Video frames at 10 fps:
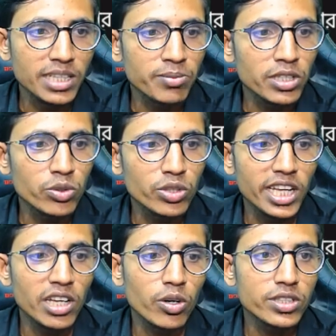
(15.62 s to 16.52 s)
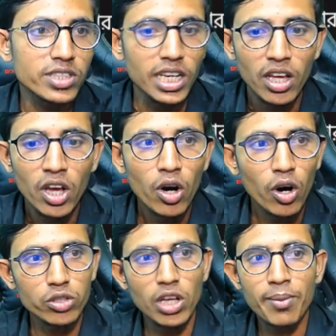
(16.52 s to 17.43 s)
আইটেম কিন্তু দিয়ে দেওয়া হয়েছে
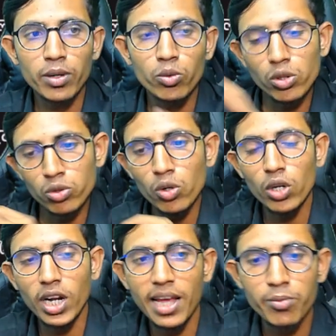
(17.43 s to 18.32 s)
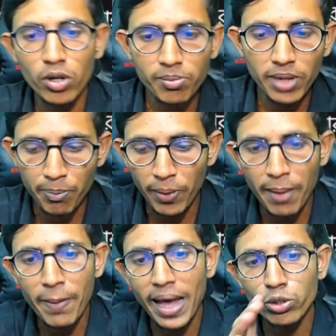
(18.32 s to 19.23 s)
অবশ্য আমার কতগুলা ডায়মন্ড মানে
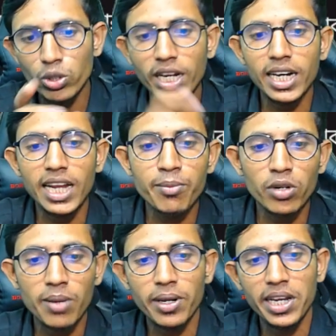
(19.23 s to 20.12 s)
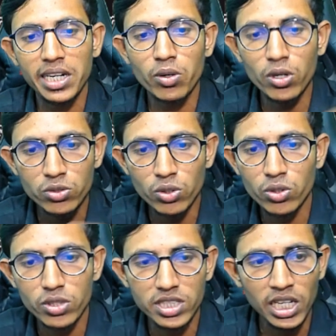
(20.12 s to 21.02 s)
প্রায় বারোশো টাকা ডায়মন্ড আমার এখানে খরচ
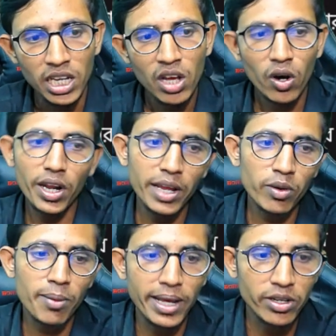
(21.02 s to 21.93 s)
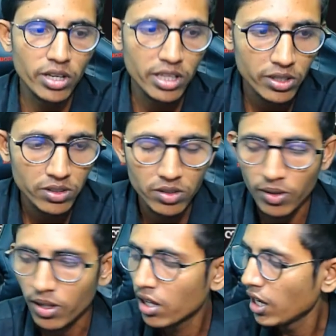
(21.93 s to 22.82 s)
করতে হয়েছে আর এগুলা বাইর করে দেওয়ার জন্য
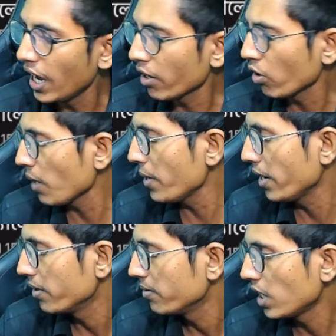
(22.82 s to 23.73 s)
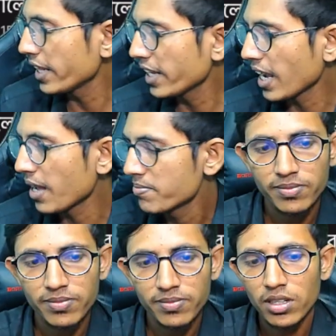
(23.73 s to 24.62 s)
হ্যাঁ রোলামিন হ্যাঁ দিকা
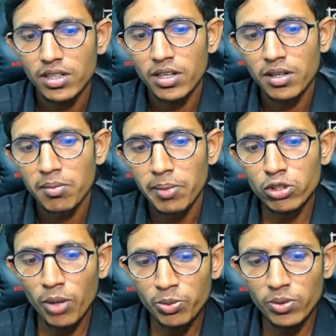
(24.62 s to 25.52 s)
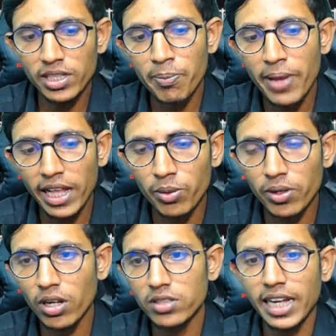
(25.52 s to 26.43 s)
মানে সবসময় যে বিয়া
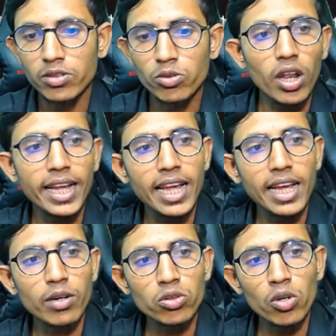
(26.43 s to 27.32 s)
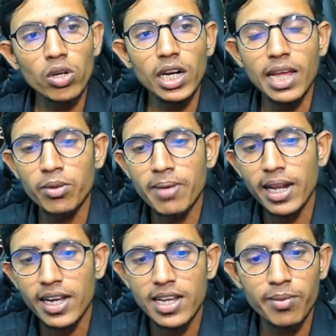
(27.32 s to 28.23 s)
দেবী করো দেখ তোর লাগে কত বলা ডায়মন্ড
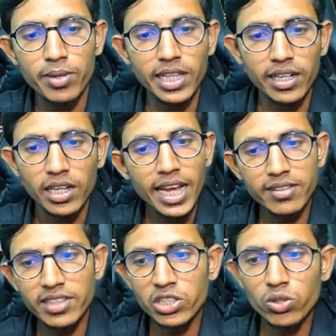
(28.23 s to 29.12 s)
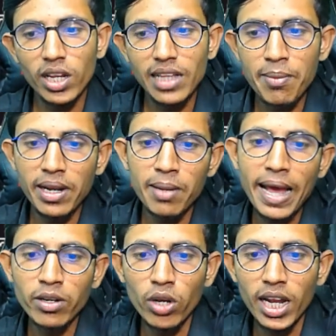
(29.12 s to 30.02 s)
মারা খাইলাম এই দেখ এই জিনিসগুলা যে আমাদের বাইর